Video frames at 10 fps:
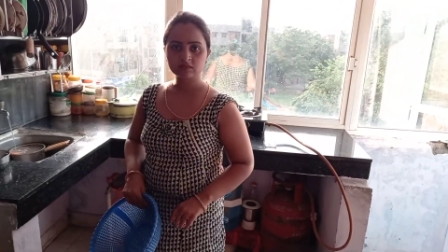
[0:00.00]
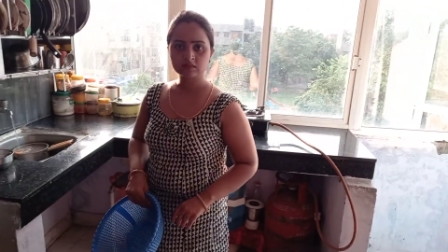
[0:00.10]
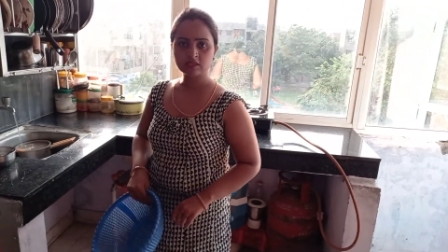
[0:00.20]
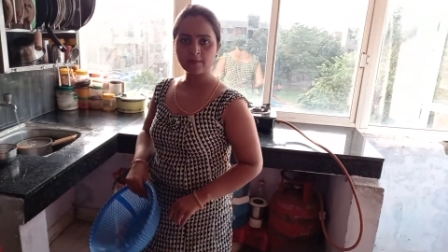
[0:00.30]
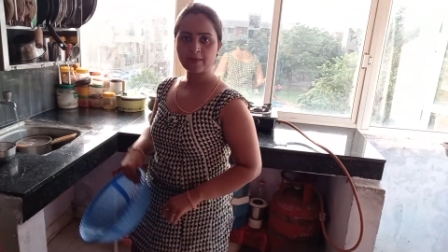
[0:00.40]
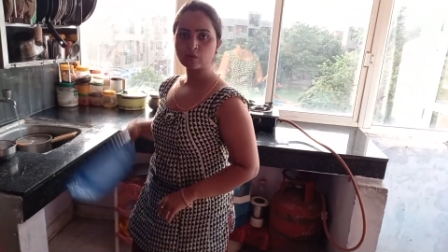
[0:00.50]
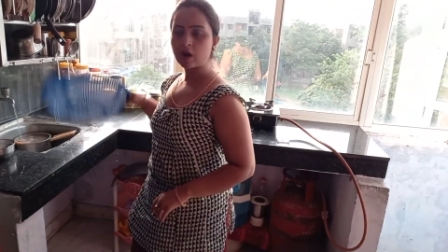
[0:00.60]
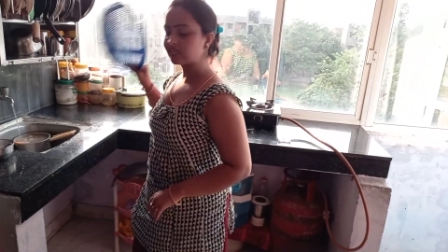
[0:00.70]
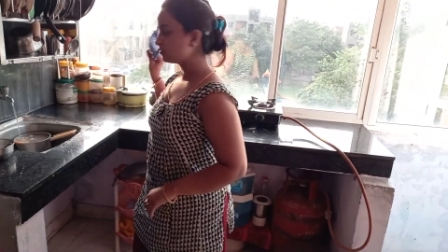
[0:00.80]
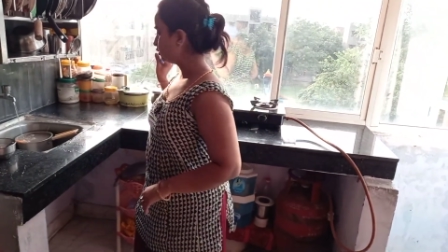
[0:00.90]
हद है यार
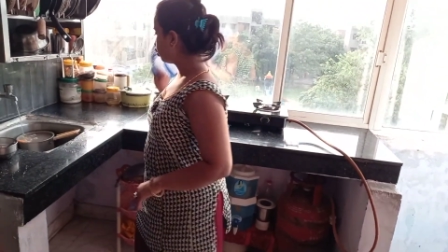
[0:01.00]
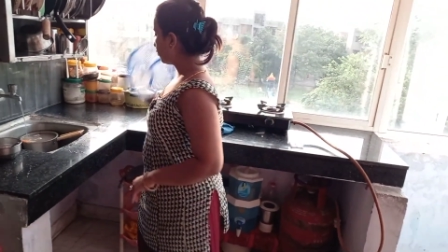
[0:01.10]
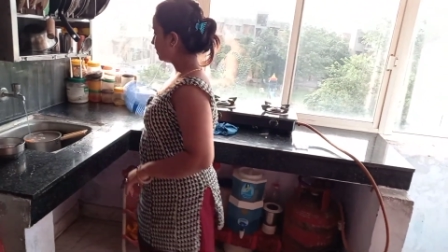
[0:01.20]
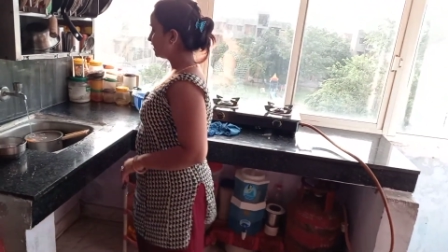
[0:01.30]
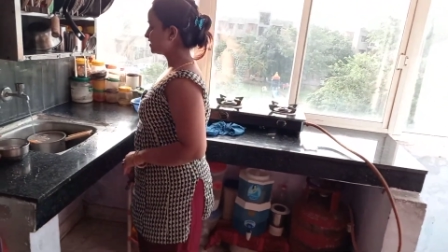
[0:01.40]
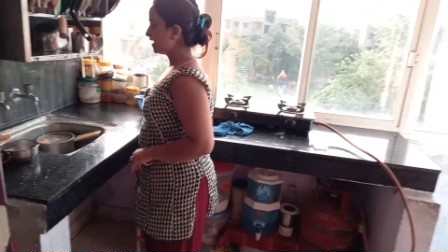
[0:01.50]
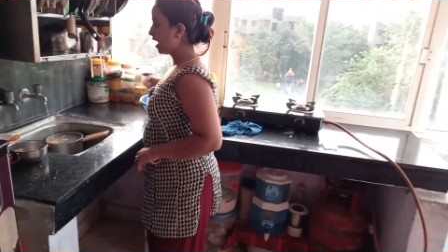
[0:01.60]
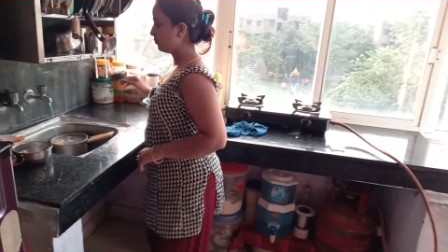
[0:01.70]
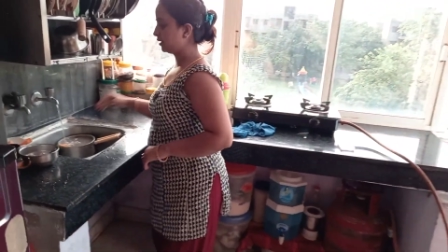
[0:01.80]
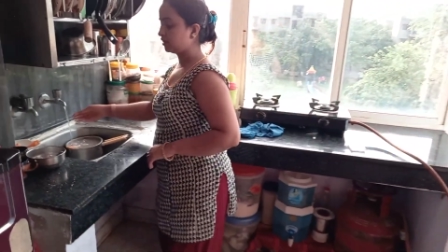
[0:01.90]
मत करो मेरे
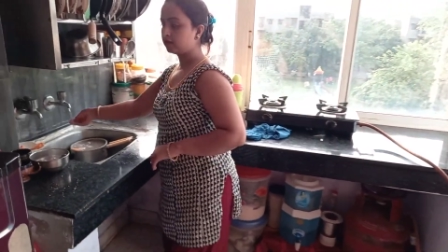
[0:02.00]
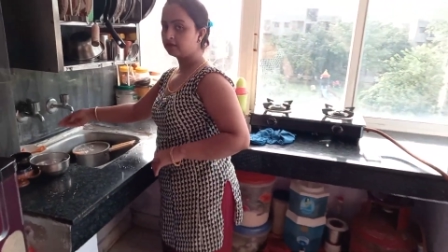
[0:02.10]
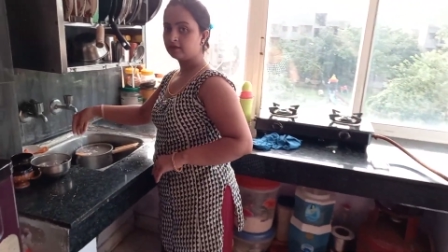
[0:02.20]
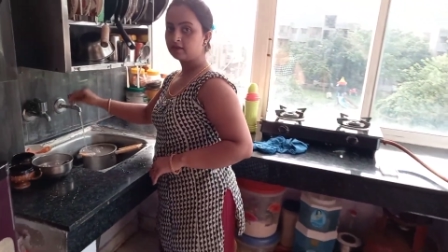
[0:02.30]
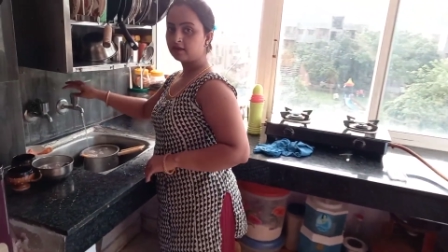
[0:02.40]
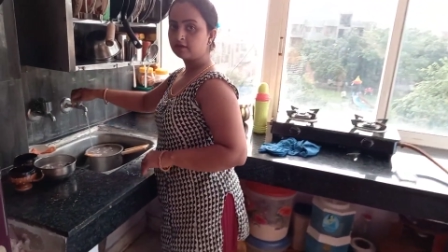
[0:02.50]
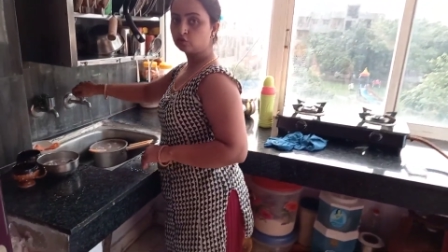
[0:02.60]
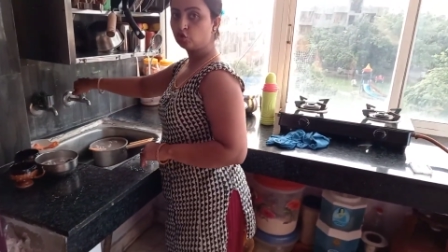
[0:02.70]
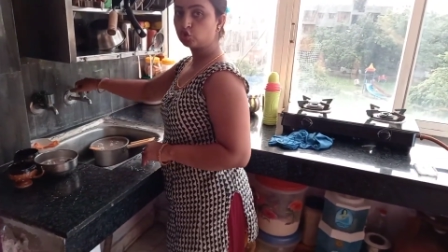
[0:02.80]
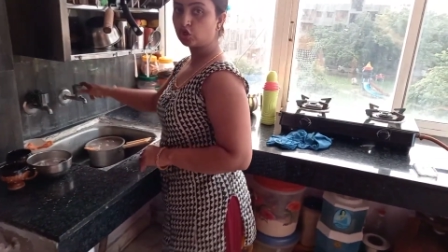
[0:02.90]
से
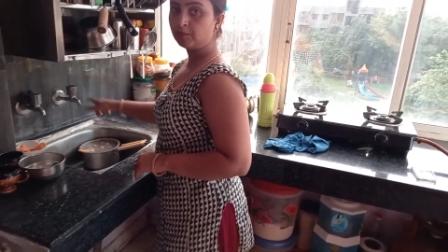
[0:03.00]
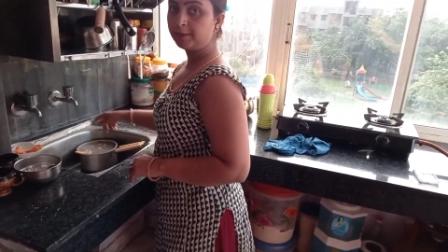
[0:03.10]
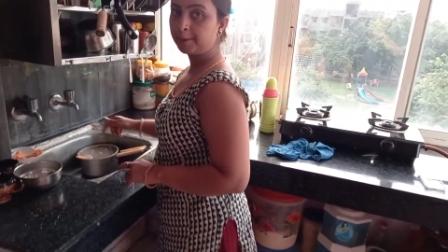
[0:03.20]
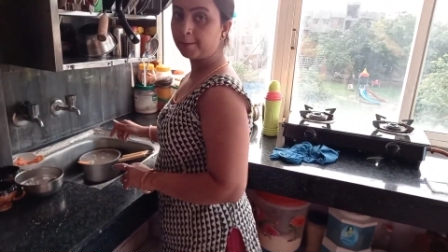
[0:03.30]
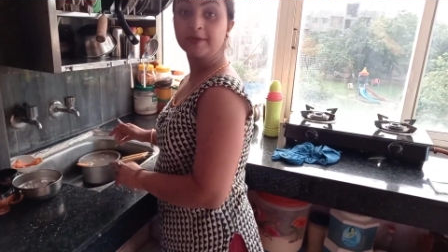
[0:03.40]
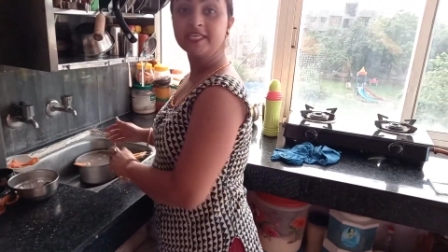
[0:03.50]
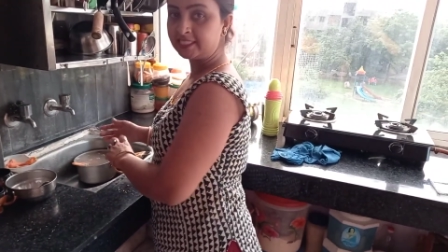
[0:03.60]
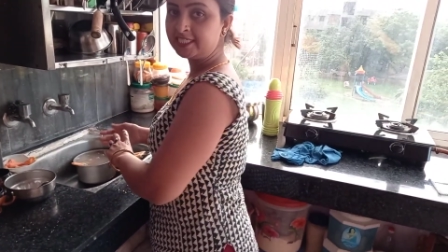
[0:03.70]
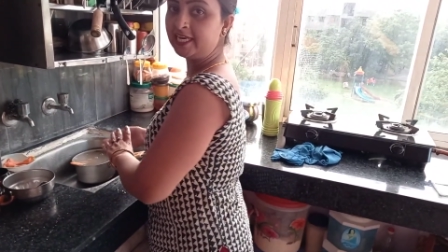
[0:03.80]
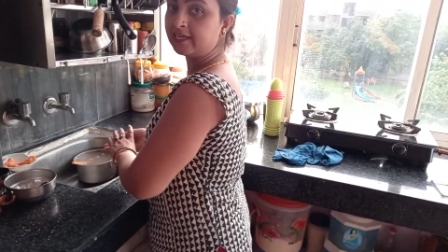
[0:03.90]
पे दूसरों की बीवी को बड़ी
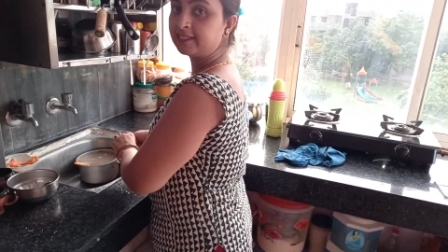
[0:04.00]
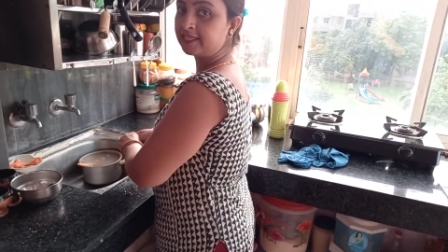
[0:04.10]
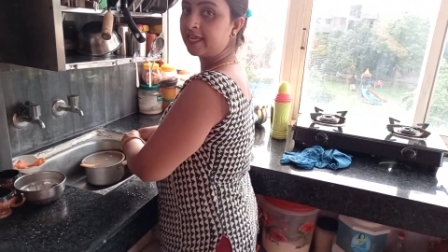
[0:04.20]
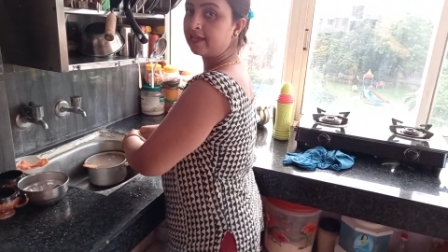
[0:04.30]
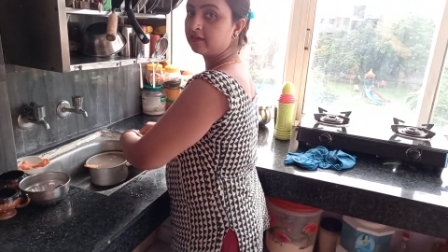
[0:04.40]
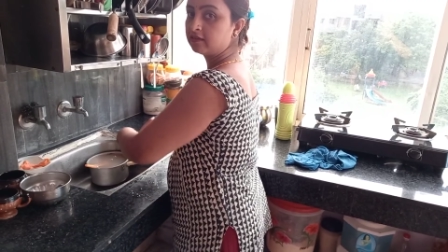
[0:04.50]
अच्छी लगती है